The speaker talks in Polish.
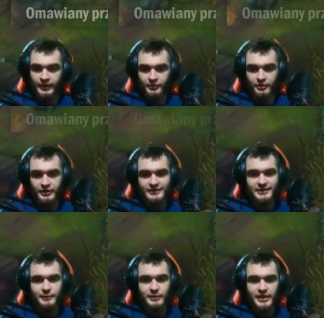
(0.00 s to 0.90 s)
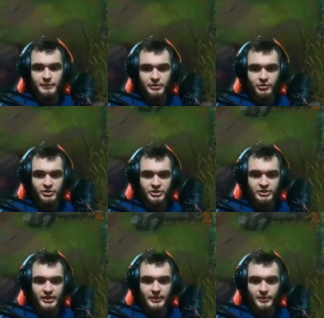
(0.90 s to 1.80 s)
No i z hapekami
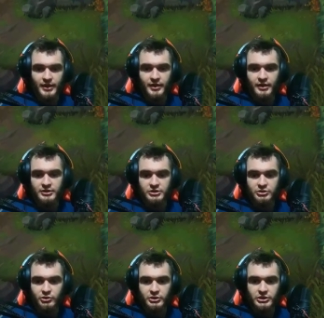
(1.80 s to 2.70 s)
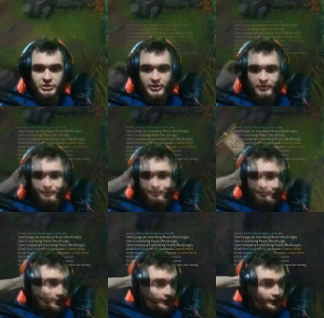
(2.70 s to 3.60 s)
troszeczkę lepiej stoicie.
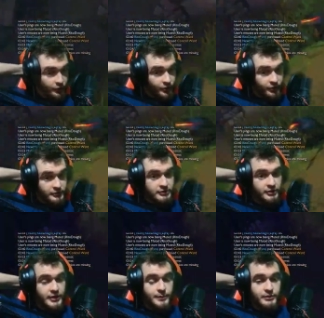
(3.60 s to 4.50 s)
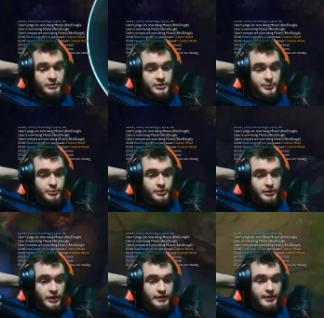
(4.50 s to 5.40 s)
Ja tu tylko stoję po to, żeby
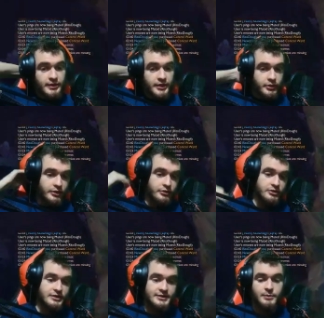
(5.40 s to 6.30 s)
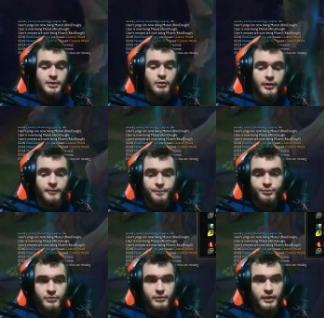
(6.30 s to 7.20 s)
Lilka go jakoś nie zabiła.
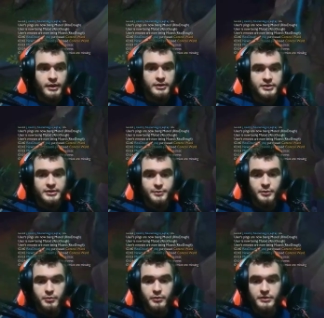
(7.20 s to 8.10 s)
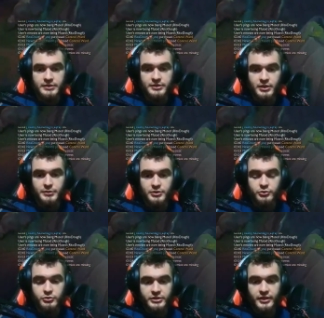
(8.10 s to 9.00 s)
Także spróbujmy sobie zrobić
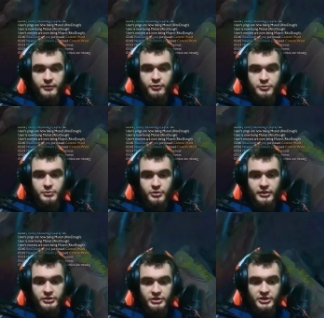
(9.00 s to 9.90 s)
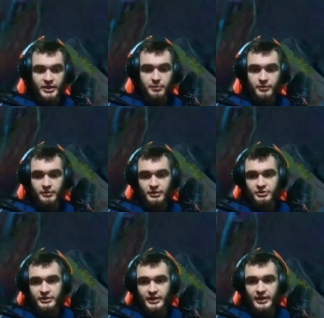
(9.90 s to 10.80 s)
żuczka, wróćmy do naszej żaby i
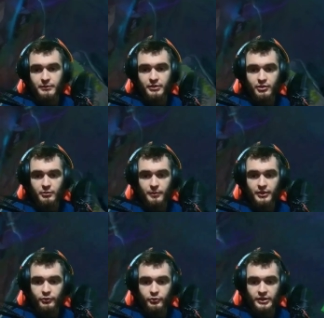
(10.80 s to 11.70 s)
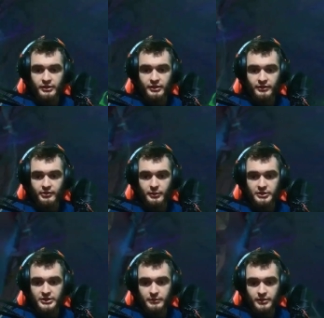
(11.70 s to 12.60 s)
czekajmy do momentu, kiedy nie
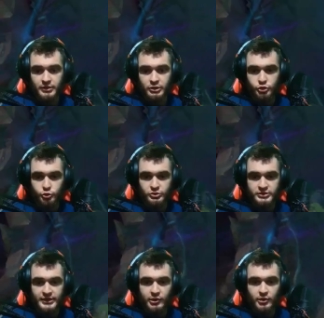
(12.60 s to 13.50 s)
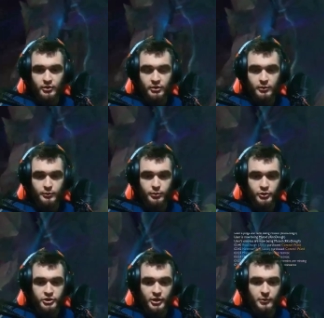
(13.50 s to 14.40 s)
zdobędziemy szóstego
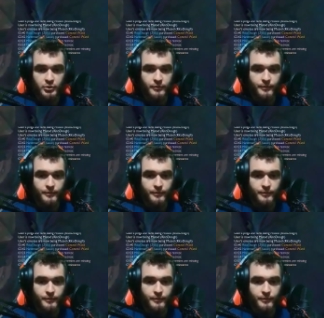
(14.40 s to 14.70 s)
poziomu.